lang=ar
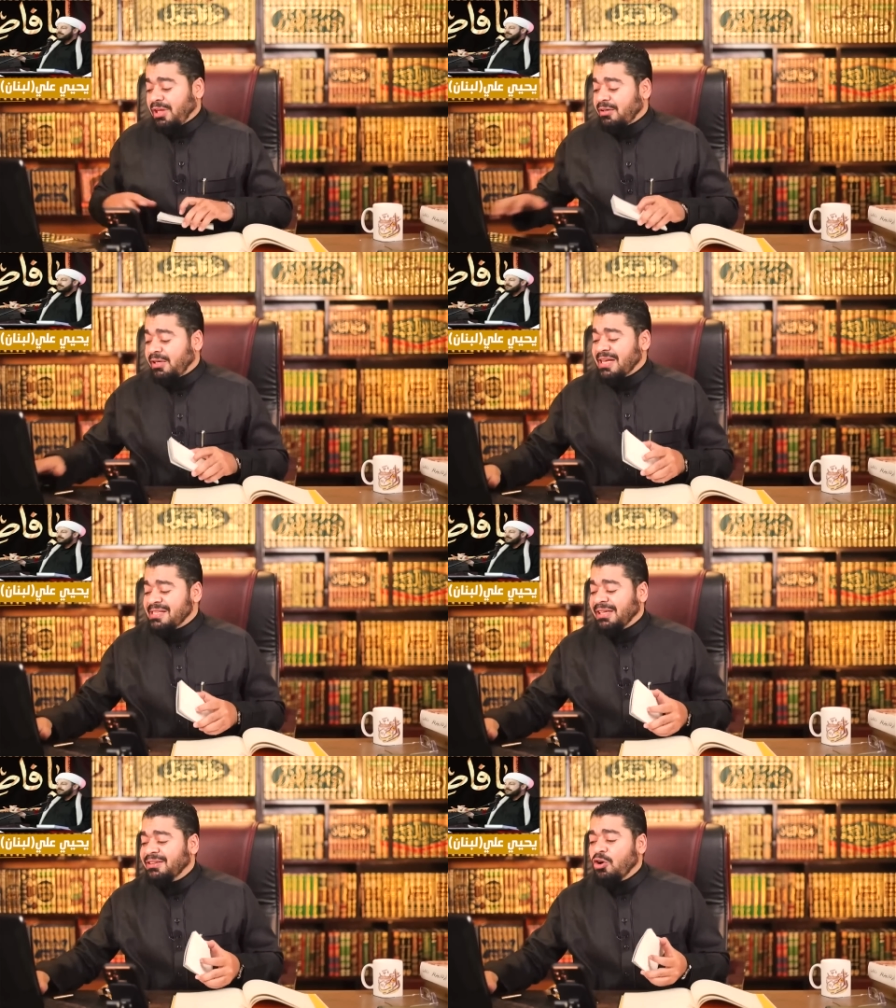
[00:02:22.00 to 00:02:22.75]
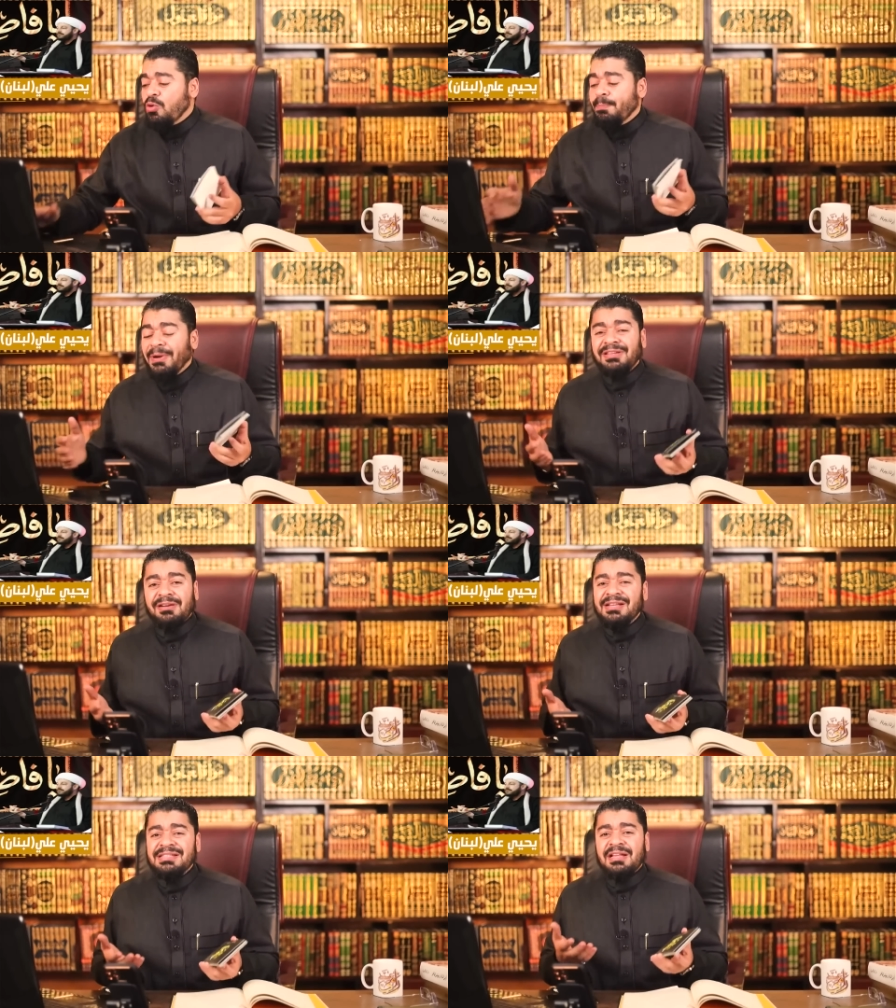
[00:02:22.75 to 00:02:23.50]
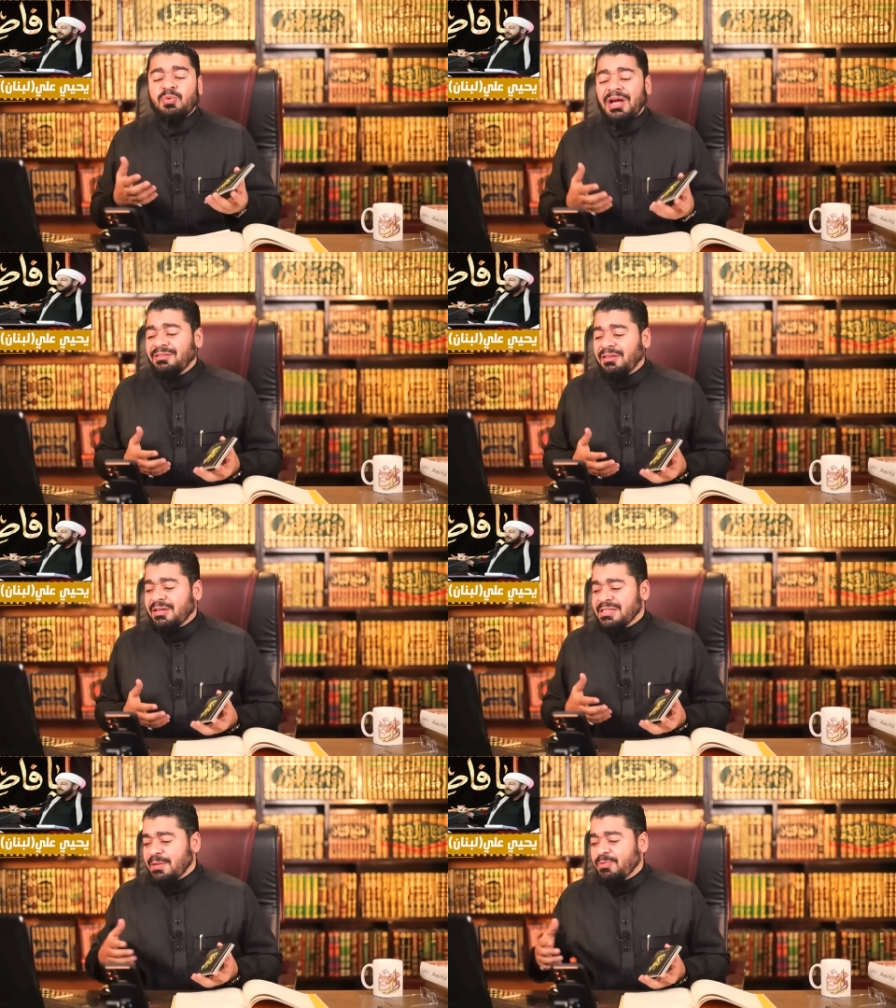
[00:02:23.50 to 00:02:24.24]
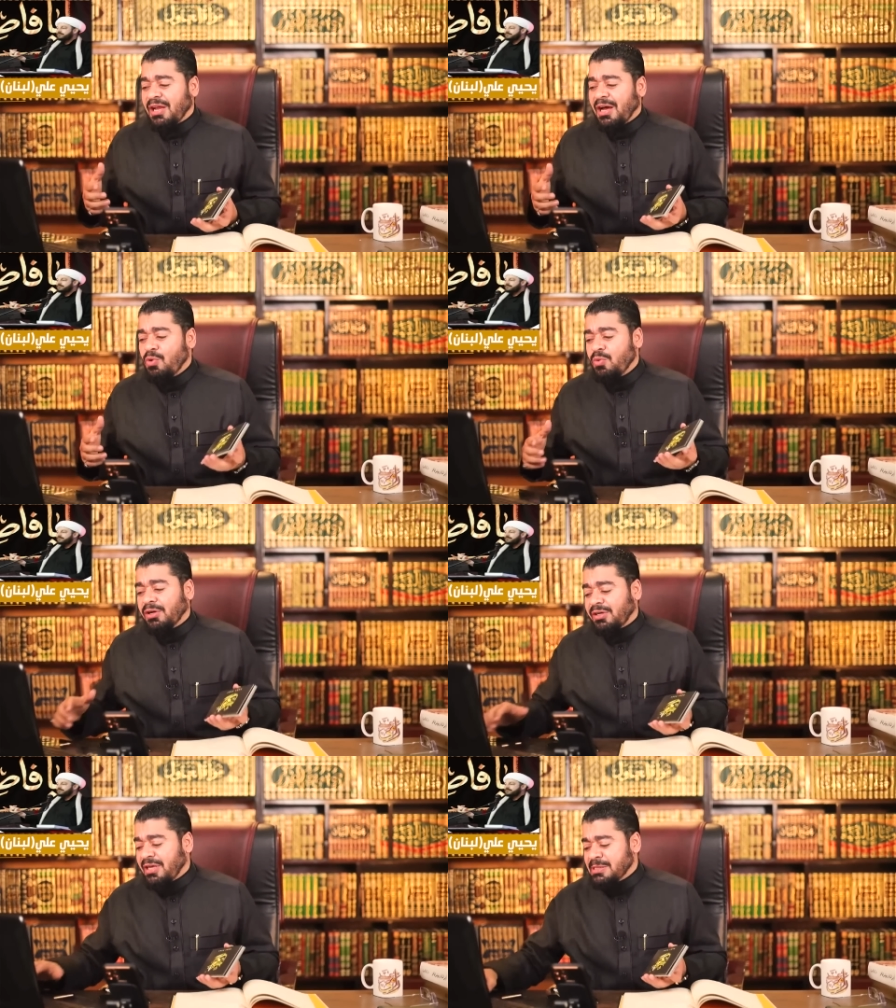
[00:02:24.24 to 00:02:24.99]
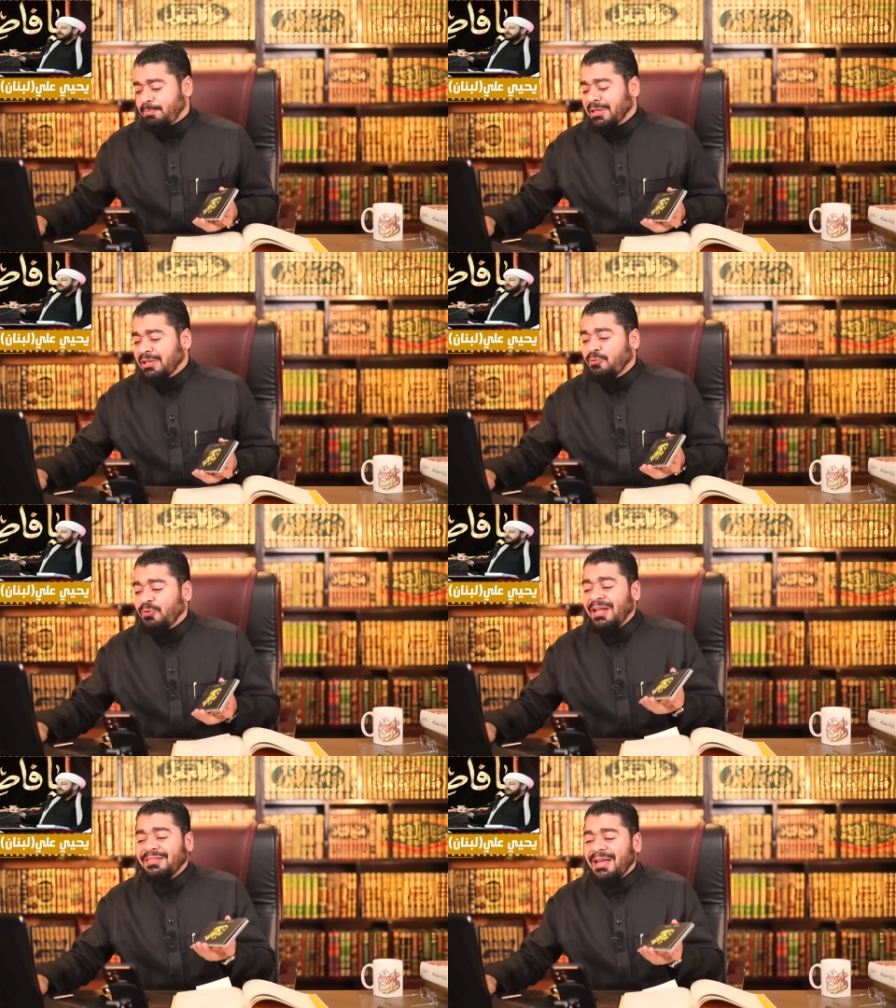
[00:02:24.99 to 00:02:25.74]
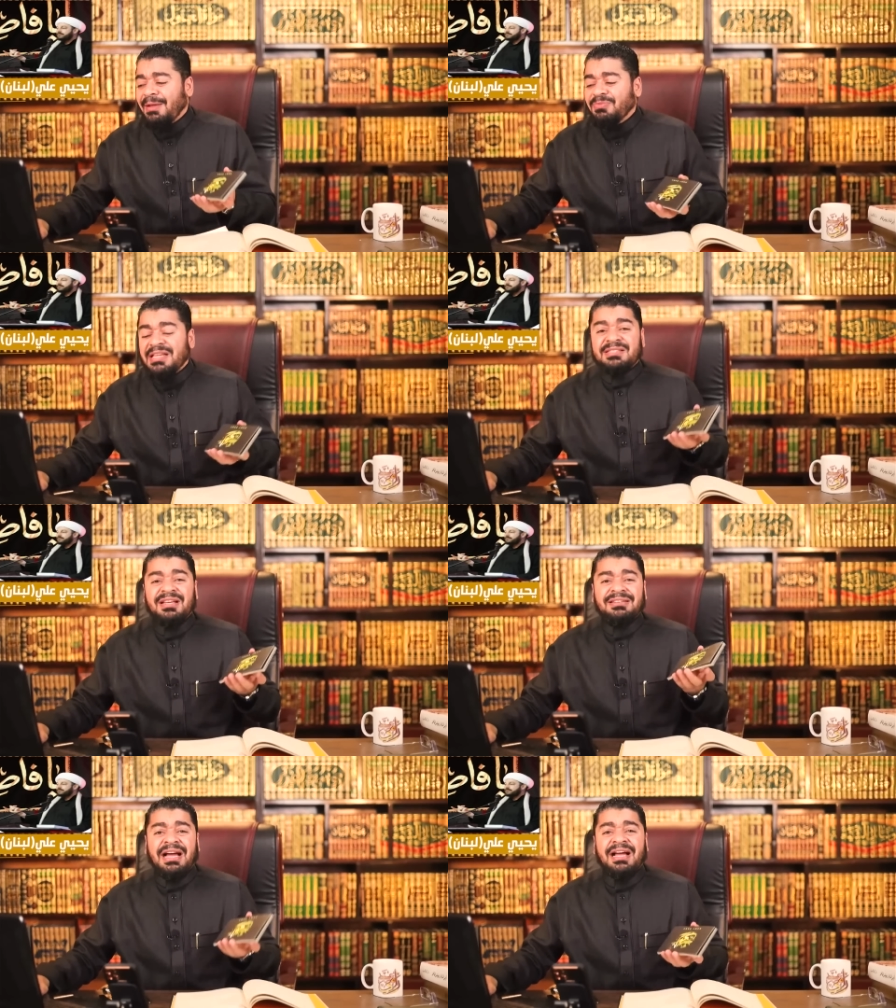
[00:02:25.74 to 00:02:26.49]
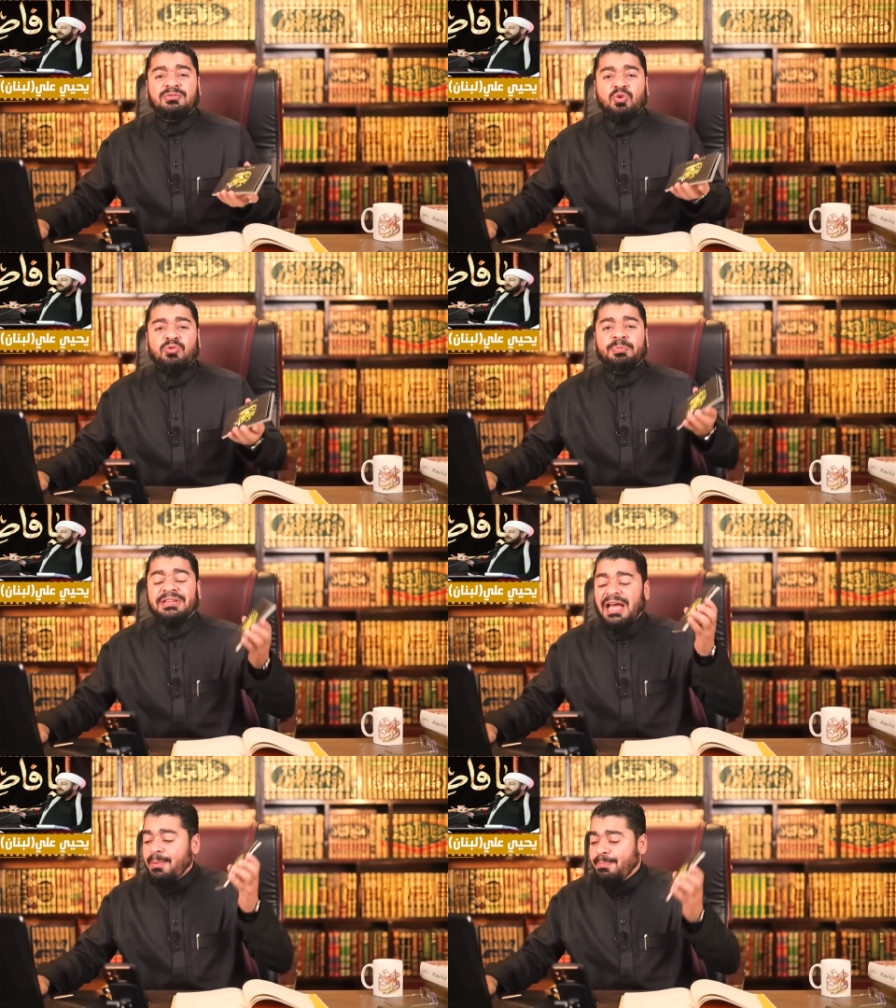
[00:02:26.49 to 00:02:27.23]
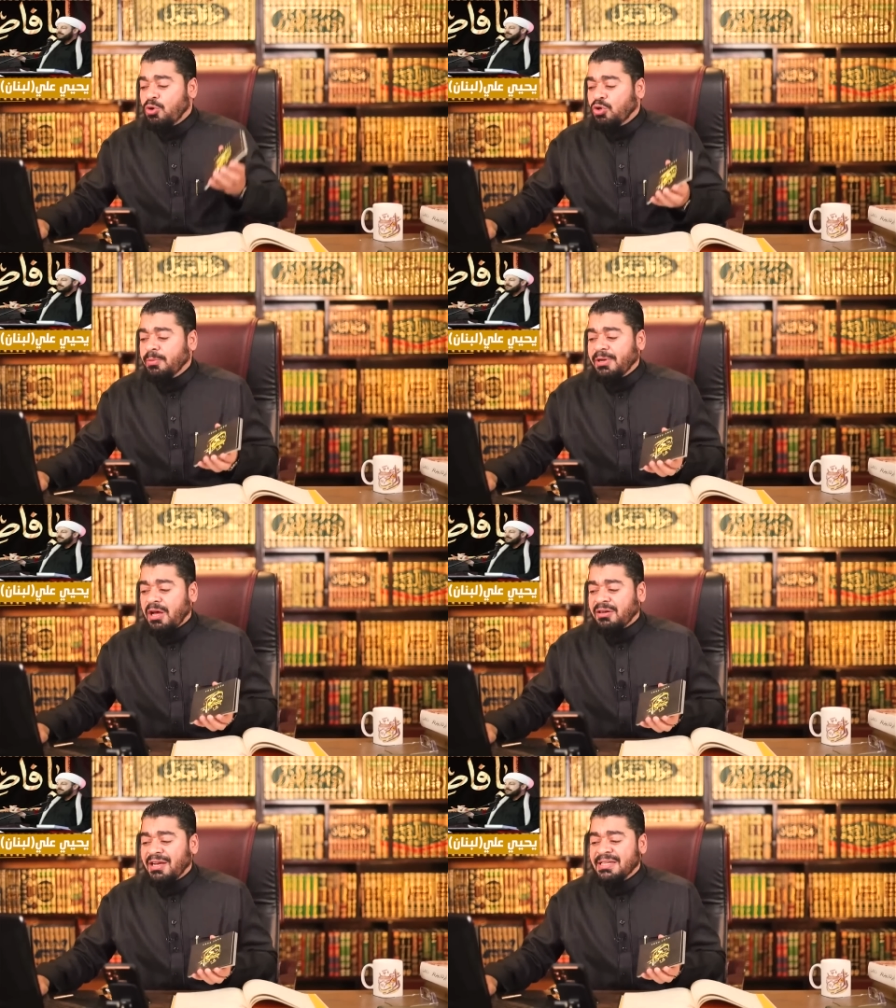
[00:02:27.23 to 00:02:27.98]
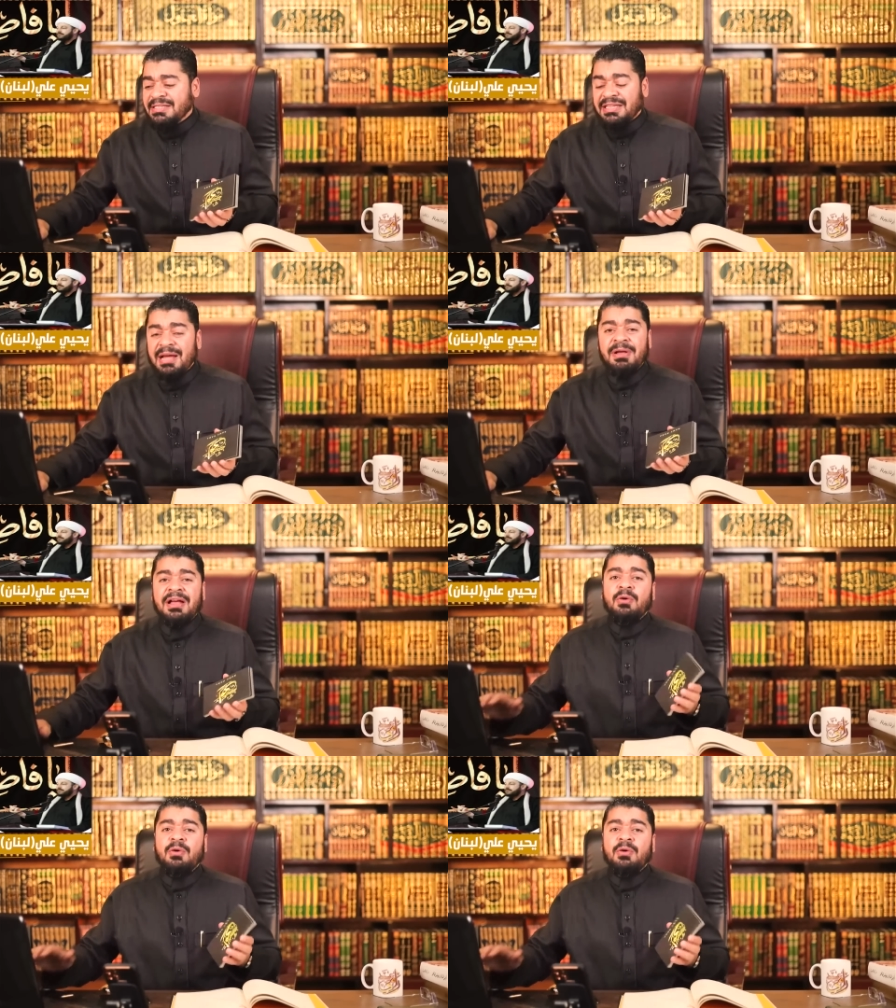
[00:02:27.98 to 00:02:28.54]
القياس عندكم باطل اصلا وانت قست من الاول والقياس باطل فانت لم تستطع ان تثبت اهم ركن من اركان الاسلام